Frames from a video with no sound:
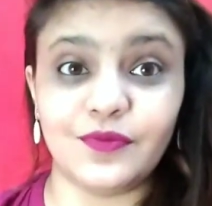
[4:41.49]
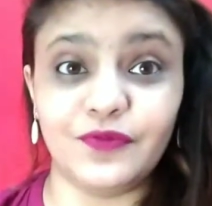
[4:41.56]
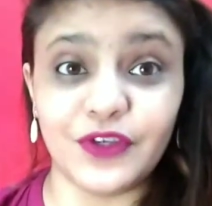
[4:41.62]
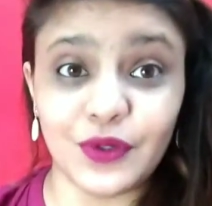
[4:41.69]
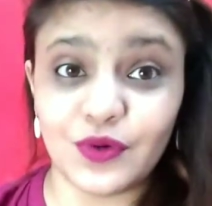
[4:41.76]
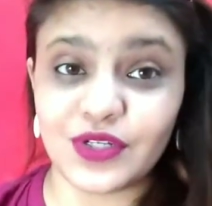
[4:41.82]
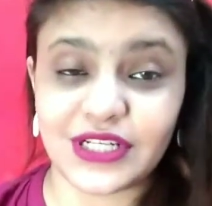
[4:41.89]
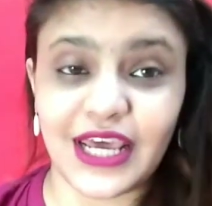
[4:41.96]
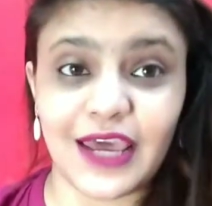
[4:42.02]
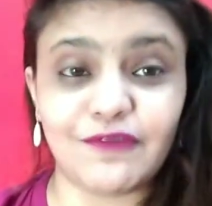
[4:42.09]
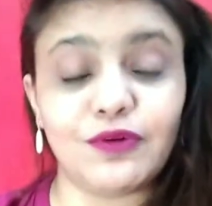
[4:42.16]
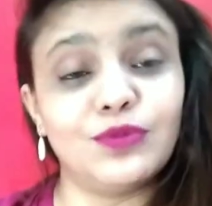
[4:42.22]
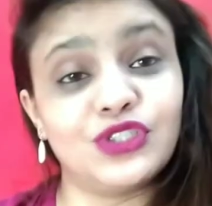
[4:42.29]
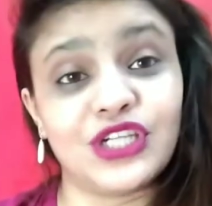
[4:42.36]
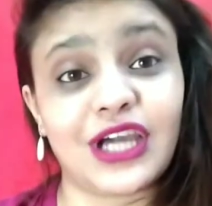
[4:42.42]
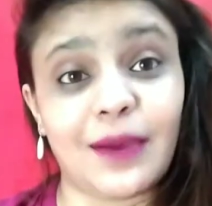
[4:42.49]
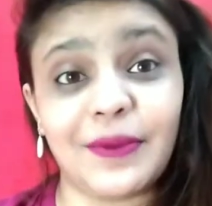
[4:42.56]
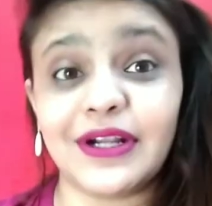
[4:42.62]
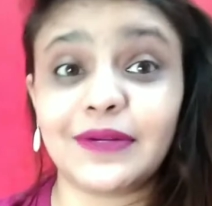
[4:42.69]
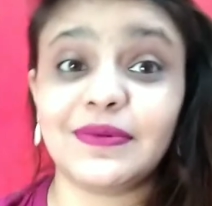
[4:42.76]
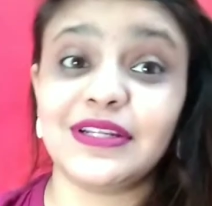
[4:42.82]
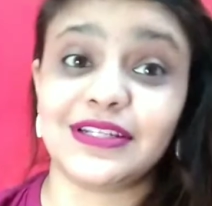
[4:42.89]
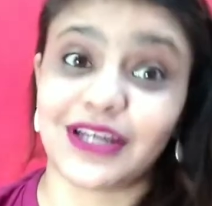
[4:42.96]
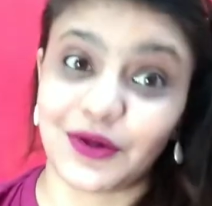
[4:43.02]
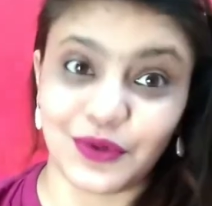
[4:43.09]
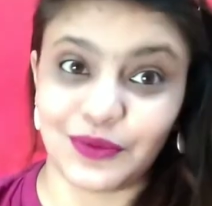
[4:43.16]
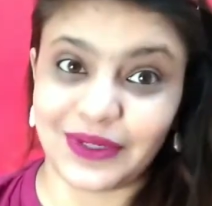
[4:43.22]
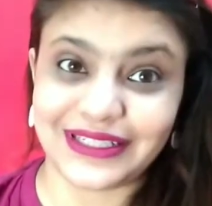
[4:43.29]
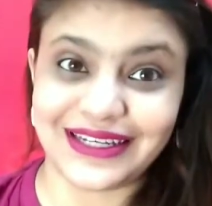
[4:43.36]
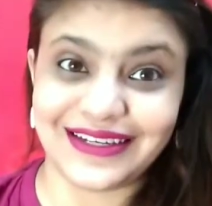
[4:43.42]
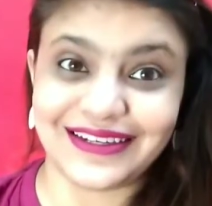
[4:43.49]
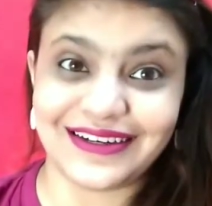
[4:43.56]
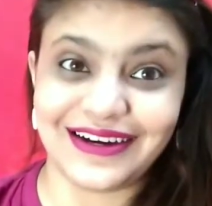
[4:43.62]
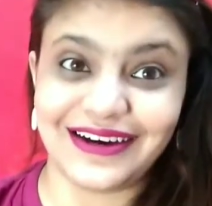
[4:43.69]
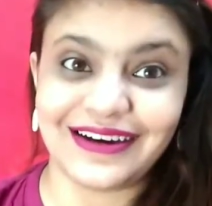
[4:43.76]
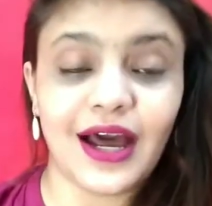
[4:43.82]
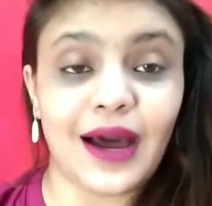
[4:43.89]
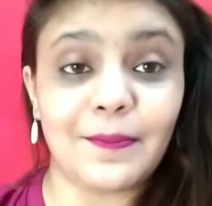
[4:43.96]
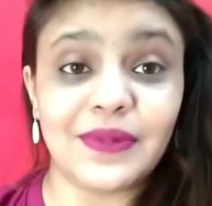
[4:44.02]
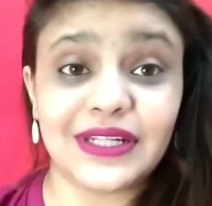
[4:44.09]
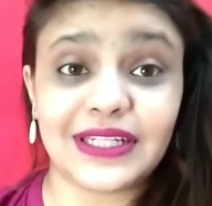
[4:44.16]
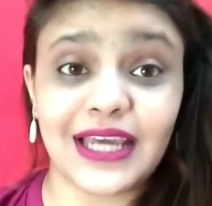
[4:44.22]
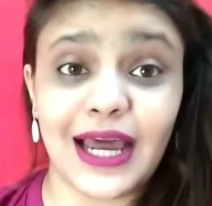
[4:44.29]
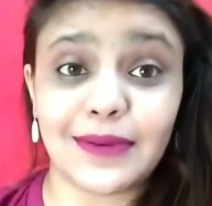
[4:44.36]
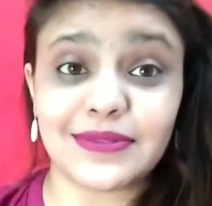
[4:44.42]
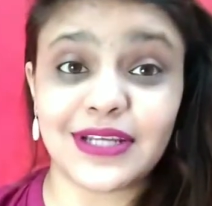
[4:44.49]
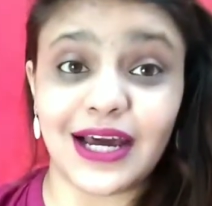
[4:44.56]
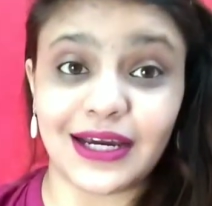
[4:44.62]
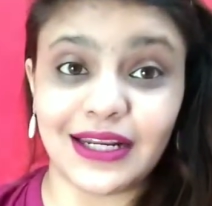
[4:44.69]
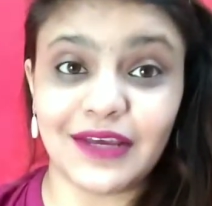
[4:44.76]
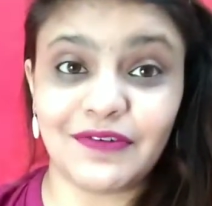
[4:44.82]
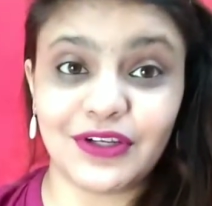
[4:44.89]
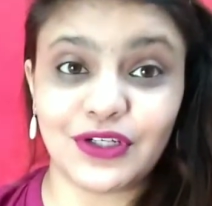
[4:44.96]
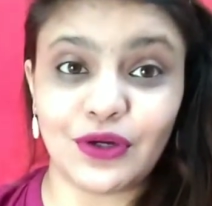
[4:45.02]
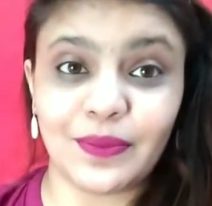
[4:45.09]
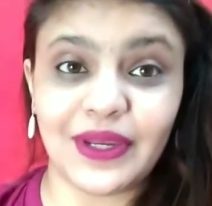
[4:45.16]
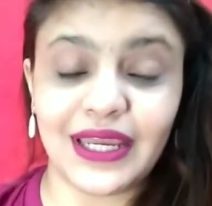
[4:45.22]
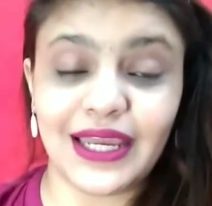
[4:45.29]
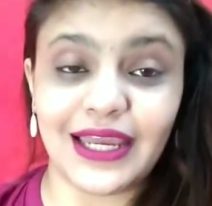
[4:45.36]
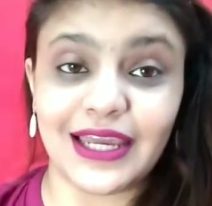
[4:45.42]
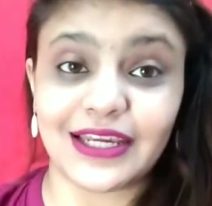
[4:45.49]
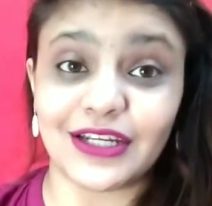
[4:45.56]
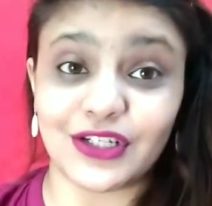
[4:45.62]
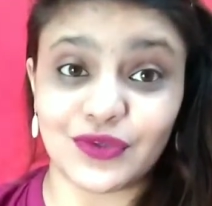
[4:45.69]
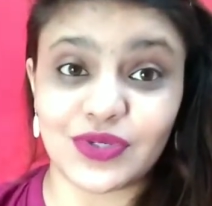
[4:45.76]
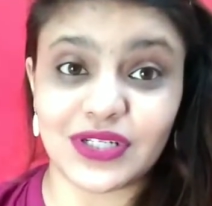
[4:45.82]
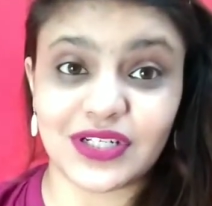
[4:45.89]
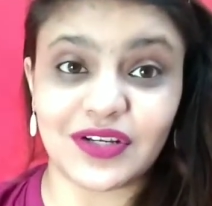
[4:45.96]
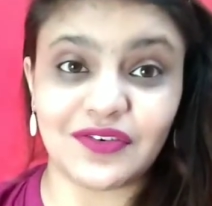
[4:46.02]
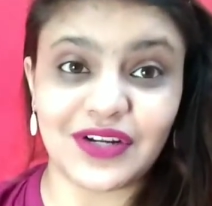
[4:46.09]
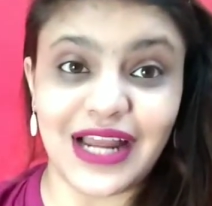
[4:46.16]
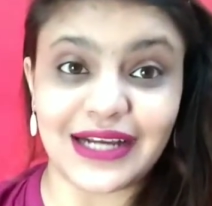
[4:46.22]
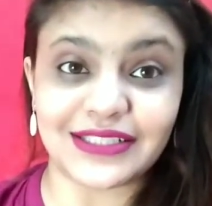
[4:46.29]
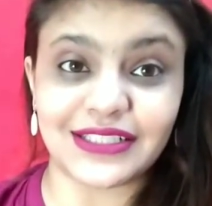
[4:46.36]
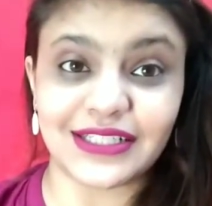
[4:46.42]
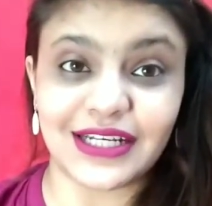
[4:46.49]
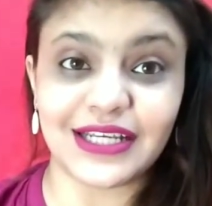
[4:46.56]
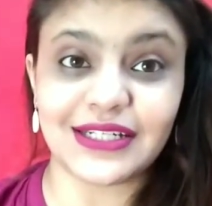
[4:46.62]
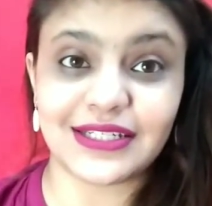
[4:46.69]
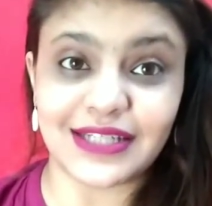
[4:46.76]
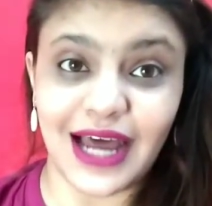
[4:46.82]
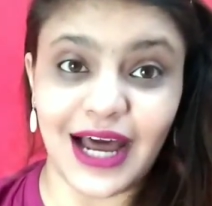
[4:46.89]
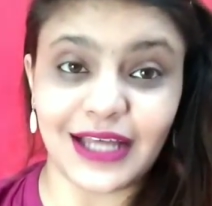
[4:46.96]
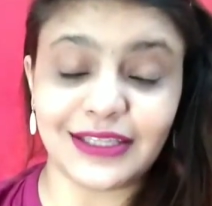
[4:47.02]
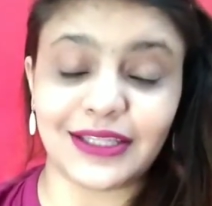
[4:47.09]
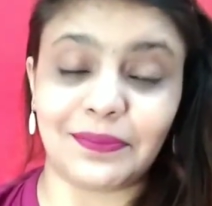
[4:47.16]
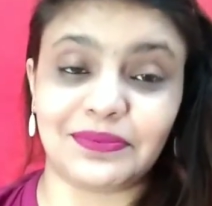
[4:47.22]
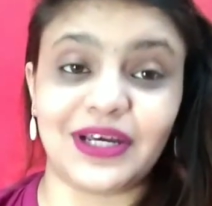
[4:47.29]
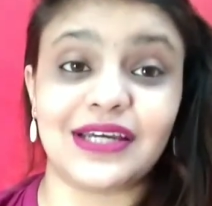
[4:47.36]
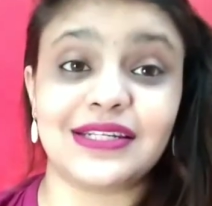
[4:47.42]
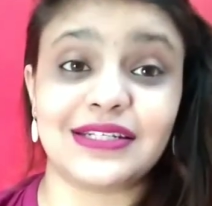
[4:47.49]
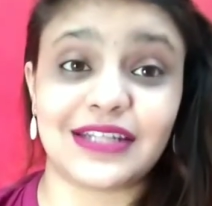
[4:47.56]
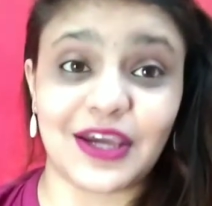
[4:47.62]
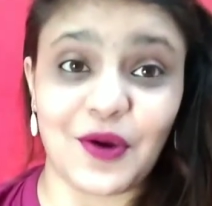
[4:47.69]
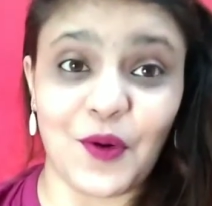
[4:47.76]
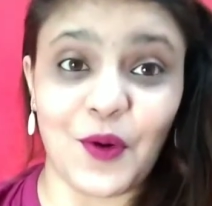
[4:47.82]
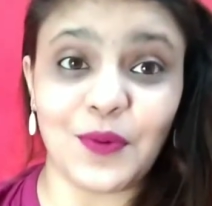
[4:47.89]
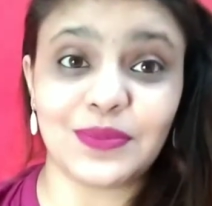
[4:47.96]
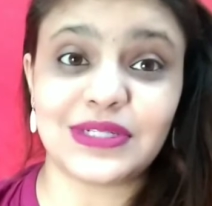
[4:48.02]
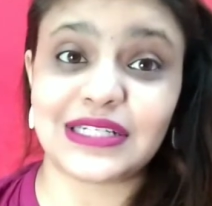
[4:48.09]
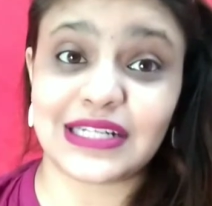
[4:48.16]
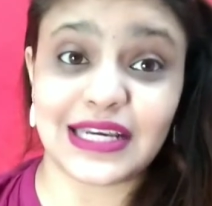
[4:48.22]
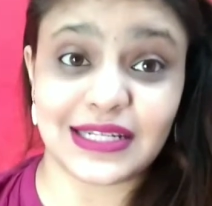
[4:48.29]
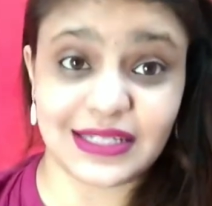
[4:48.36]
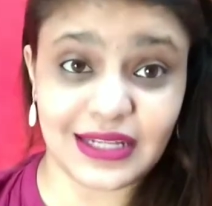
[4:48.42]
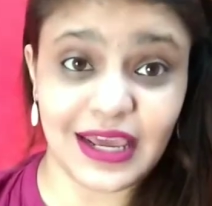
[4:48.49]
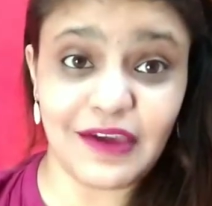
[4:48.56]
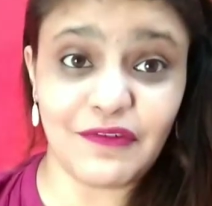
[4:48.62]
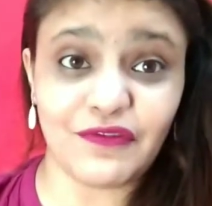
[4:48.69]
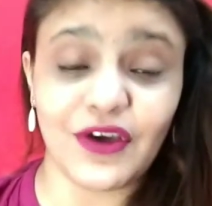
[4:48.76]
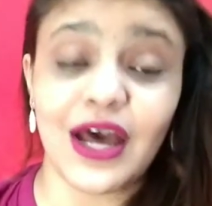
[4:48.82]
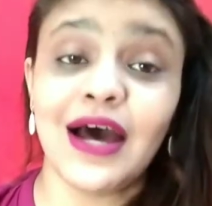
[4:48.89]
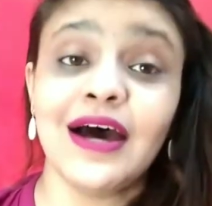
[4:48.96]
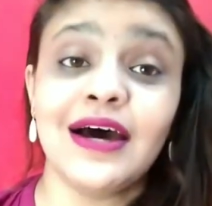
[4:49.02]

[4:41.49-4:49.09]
व्यूज़ हैं वो मुझे कमेंट में ज़रूर बताइएगा अब मिलते हैं आपसे अगले वीडियो में एक इंटरेस्टिंग रिएक्शन के साथ तब तक स्टे होम स्टे सेफ